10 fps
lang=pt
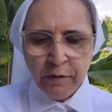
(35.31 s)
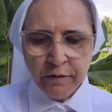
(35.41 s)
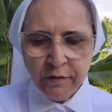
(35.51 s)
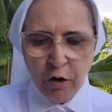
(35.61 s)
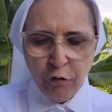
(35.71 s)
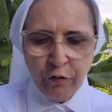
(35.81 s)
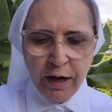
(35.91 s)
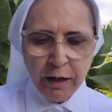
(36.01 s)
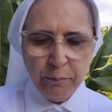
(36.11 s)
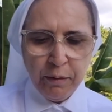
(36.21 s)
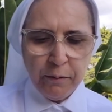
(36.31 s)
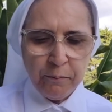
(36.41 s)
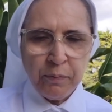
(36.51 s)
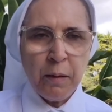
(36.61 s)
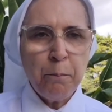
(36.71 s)
salvai-me
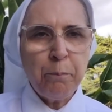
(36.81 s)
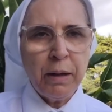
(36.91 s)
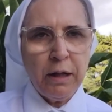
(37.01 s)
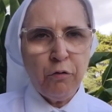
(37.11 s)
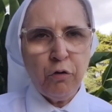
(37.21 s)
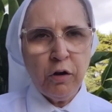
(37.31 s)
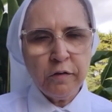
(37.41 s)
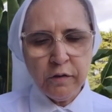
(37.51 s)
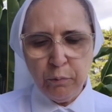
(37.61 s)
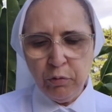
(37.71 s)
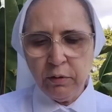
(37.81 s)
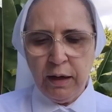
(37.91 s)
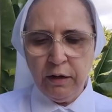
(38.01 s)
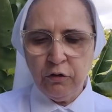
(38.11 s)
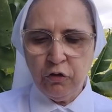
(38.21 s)
pela vossa
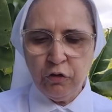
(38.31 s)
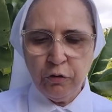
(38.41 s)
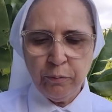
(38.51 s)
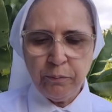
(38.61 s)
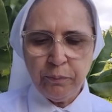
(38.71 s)
bondade.